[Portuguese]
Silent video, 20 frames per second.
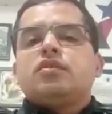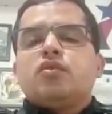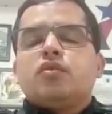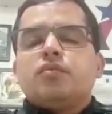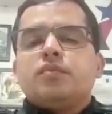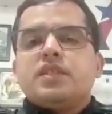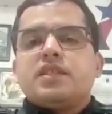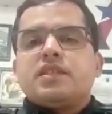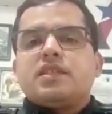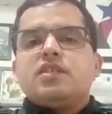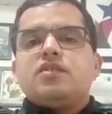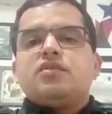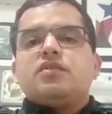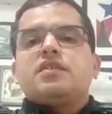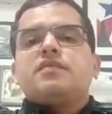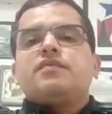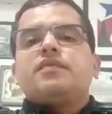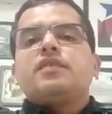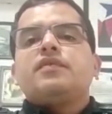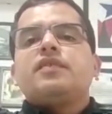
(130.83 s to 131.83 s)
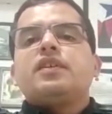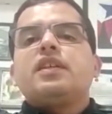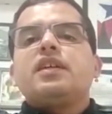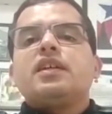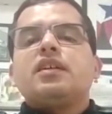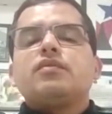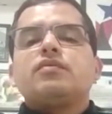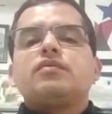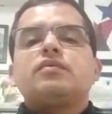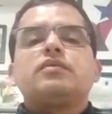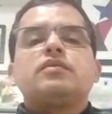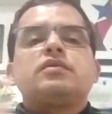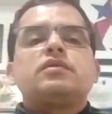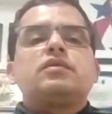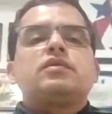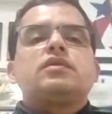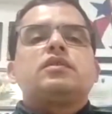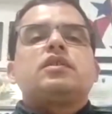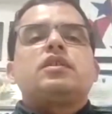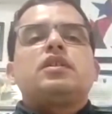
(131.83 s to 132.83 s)
homicídios em fevereiro
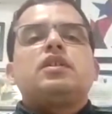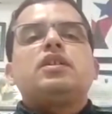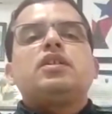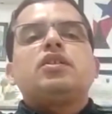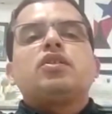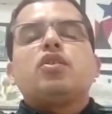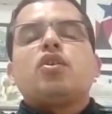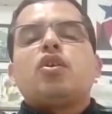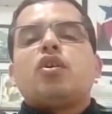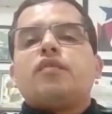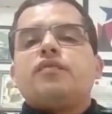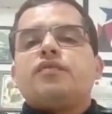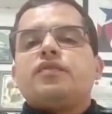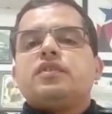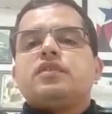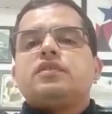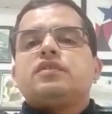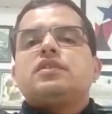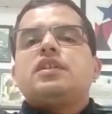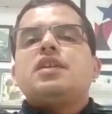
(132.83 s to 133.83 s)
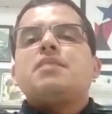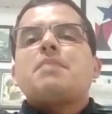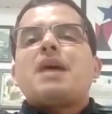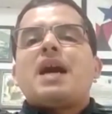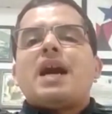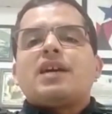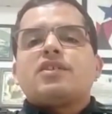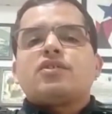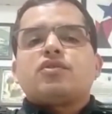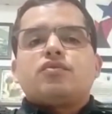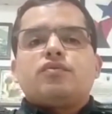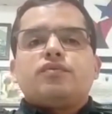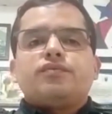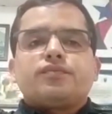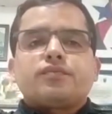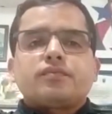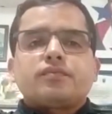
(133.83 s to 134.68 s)
e nove em março.